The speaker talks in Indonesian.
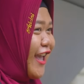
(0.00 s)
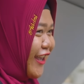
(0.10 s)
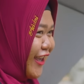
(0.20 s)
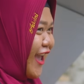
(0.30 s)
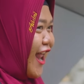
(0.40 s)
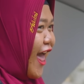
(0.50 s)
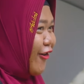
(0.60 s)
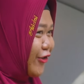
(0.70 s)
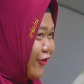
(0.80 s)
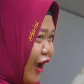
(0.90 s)

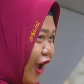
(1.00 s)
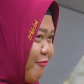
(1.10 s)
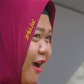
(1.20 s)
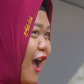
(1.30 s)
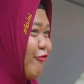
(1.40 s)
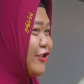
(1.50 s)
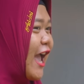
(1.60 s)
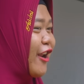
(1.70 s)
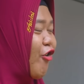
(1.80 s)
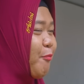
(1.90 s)
Iyalah, aku juga kan mau
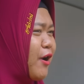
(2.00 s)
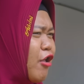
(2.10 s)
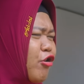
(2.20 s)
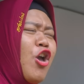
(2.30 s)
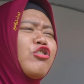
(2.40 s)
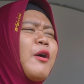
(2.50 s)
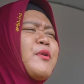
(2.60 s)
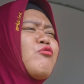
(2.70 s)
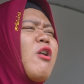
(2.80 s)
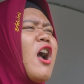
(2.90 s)
cair koperasi.
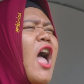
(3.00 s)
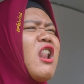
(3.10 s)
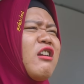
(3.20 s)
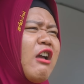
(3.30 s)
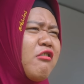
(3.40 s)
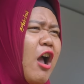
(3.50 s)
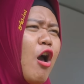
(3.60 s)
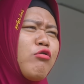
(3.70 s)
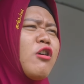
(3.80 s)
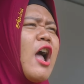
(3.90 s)
Tapi susah kali kan, kau
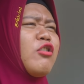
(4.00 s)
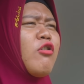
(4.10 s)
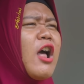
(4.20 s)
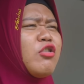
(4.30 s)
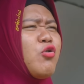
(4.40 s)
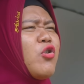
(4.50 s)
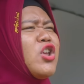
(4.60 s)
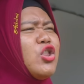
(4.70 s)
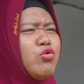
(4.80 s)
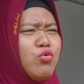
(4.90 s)
harus ke kantor-kantor
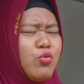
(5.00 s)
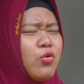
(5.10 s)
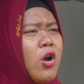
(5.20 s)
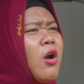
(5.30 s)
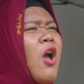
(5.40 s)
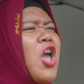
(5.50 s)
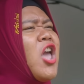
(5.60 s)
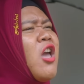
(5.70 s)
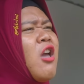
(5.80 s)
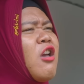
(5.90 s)
itu.
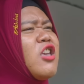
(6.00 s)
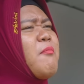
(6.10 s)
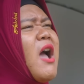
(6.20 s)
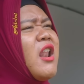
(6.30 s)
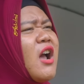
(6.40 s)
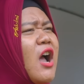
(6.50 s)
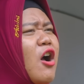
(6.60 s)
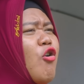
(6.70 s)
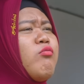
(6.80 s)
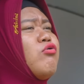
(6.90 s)
Gimana kak?
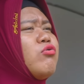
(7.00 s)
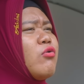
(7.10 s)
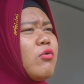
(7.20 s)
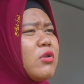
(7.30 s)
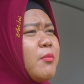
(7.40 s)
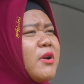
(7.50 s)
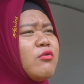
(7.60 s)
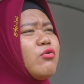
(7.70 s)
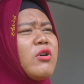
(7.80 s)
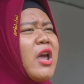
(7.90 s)
Kau butuh
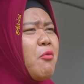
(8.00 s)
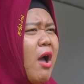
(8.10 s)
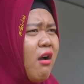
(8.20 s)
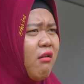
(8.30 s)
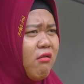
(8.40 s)
temen tuh rewang?